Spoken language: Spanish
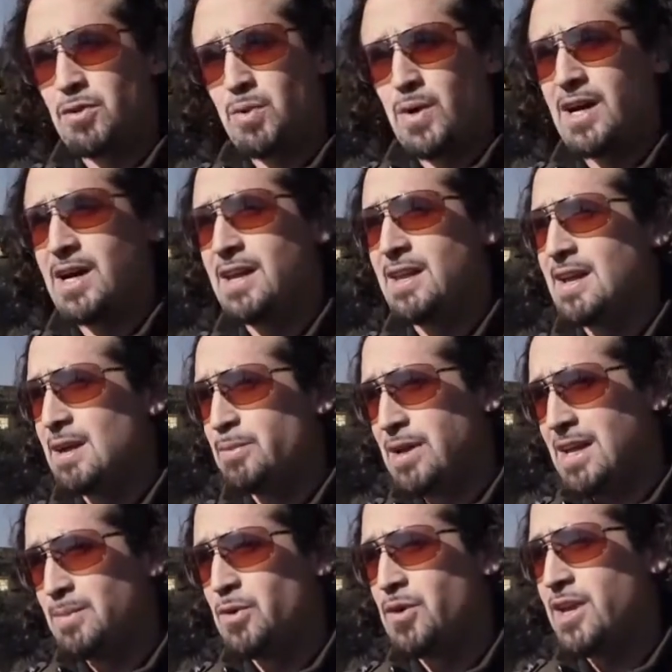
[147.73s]
Godwana,
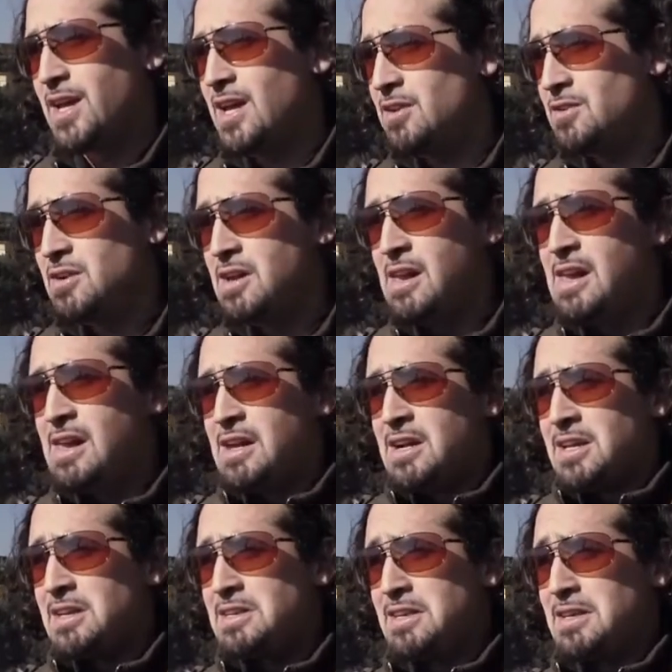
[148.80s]
Camila Moreno,
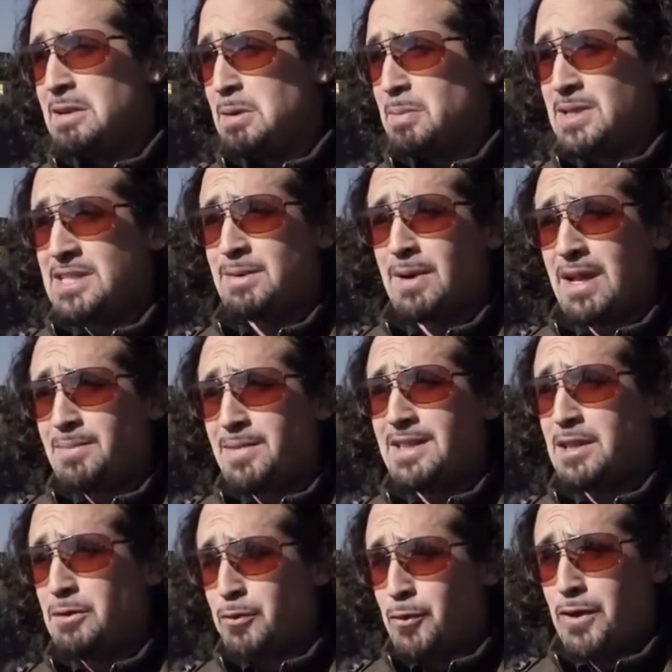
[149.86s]
y
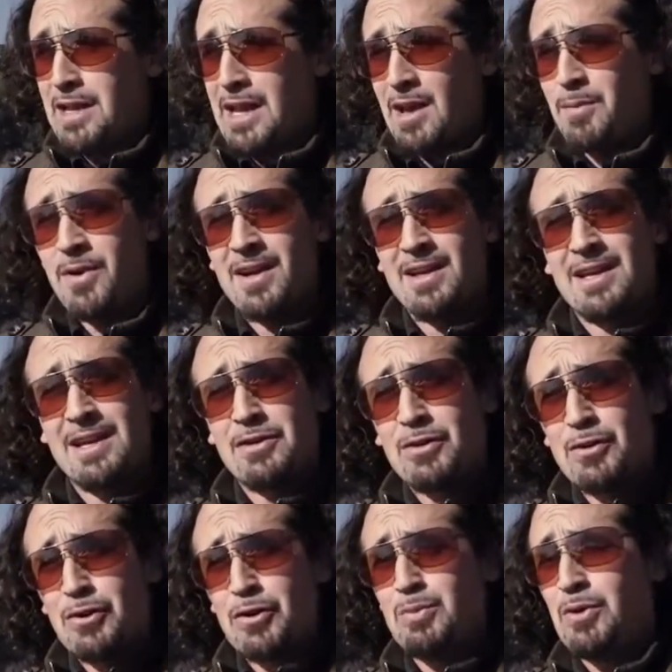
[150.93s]
principalmente fue la época en que el
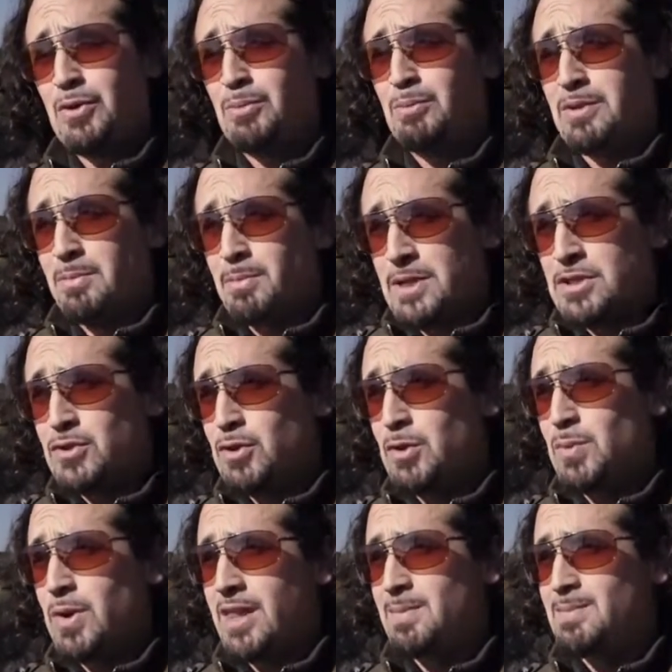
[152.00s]
rocódromo empezó
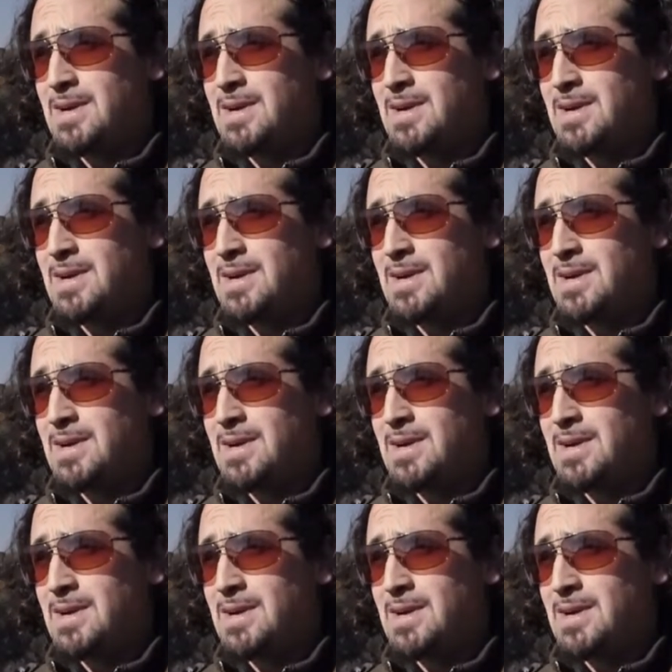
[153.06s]
como a